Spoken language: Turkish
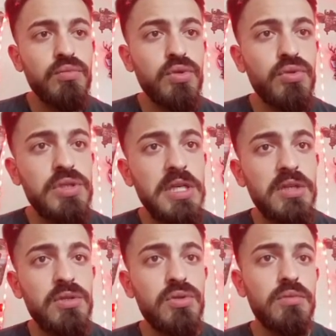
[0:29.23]
müydü
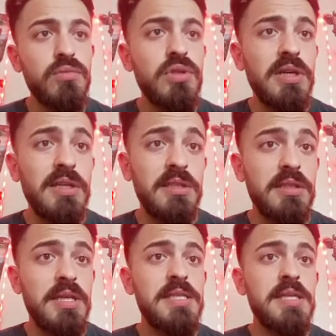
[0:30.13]
8 gün müydü
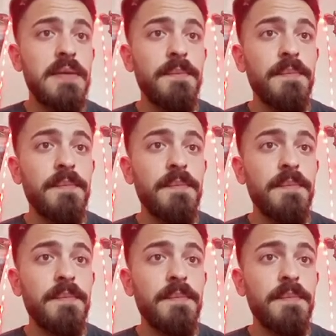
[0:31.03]
artık neyse.